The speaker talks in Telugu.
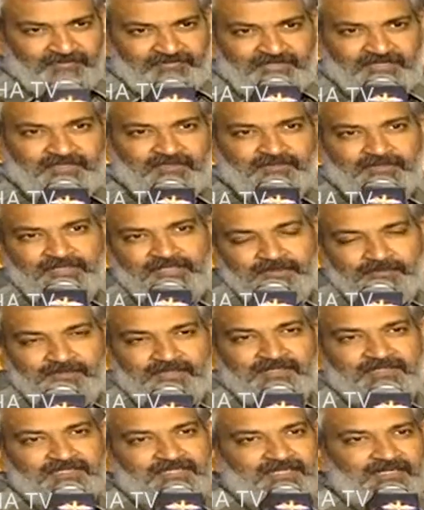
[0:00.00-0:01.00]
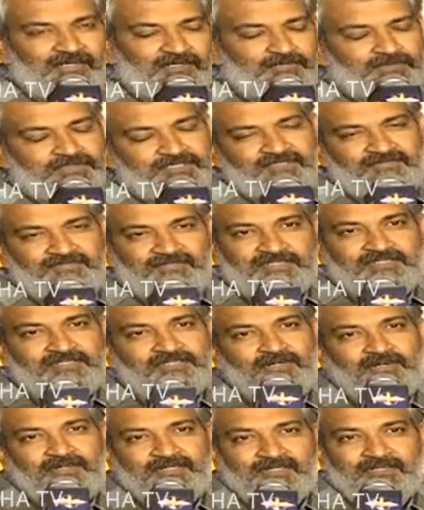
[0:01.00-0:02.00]
ఫిఫ్టీన్ ట్వంటీ మినిట్స్కి నాకు వచ్చిన ఫస్ట్
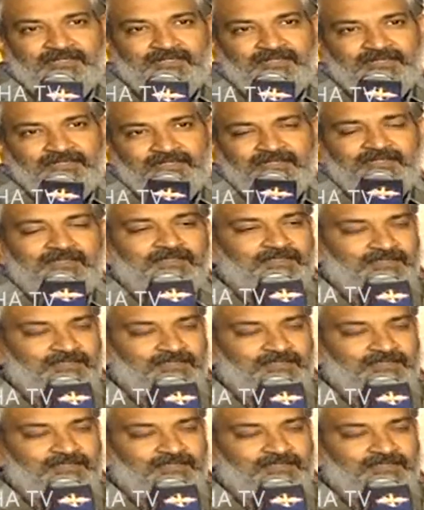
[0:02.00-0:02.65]
థాట్ ఏంటంటే